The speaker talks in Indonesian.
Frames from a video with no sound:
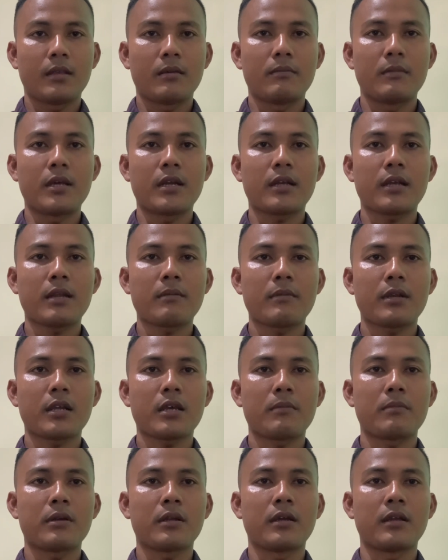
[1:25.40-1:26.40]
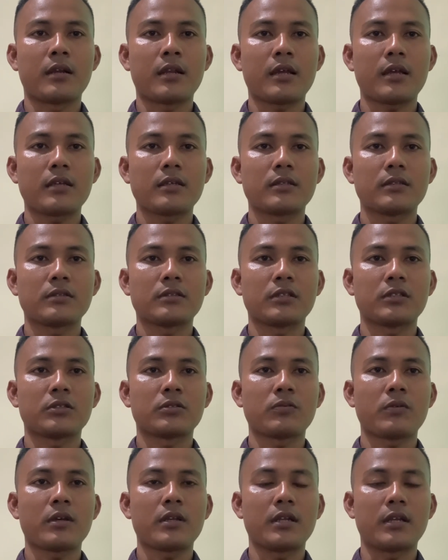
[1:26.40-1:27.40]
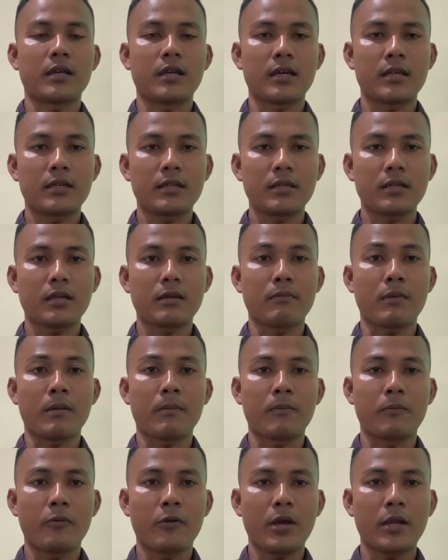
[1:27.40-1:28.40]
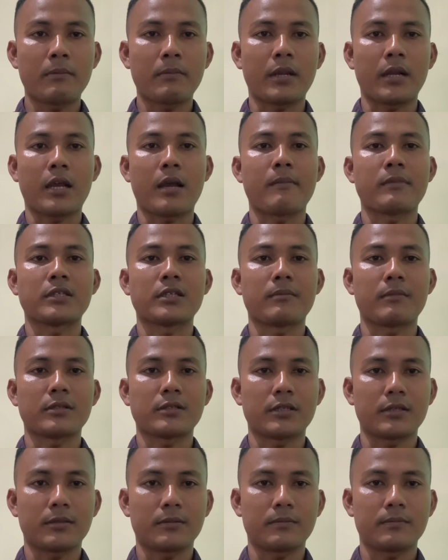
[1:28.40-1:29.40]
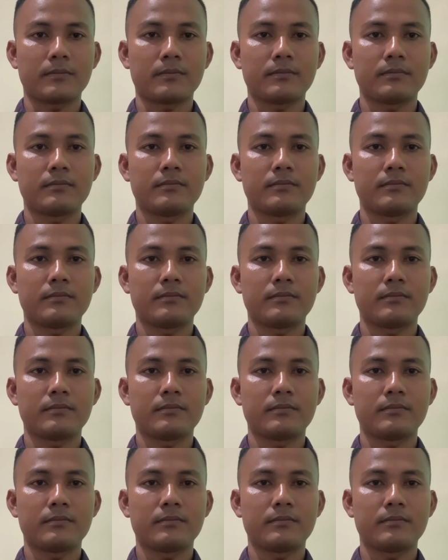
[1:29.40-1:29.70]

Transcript: Biarkan mereka bergerak sesuai dengan kemampuan mereka masing-masing.